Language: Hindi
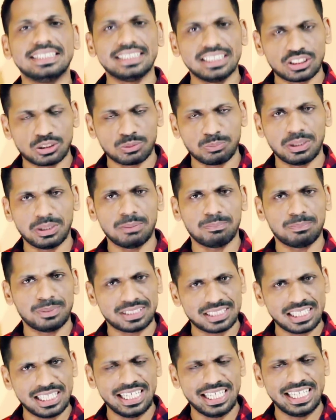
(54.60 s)
जिसमें
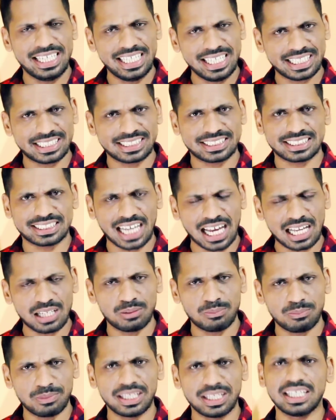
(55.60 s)
पिछले एक
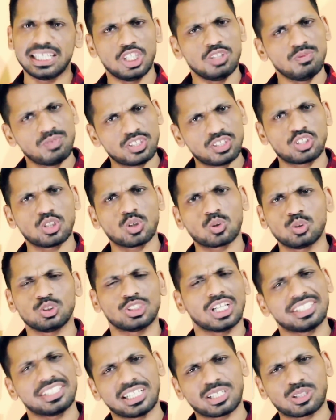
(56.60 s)
साल में इन्वेस्टर को
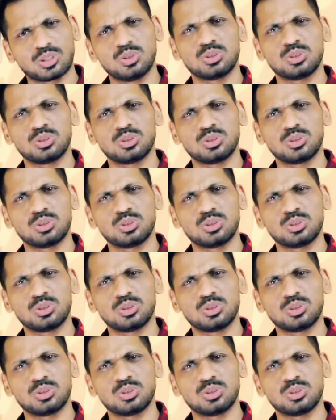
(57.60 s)
ज़्यादा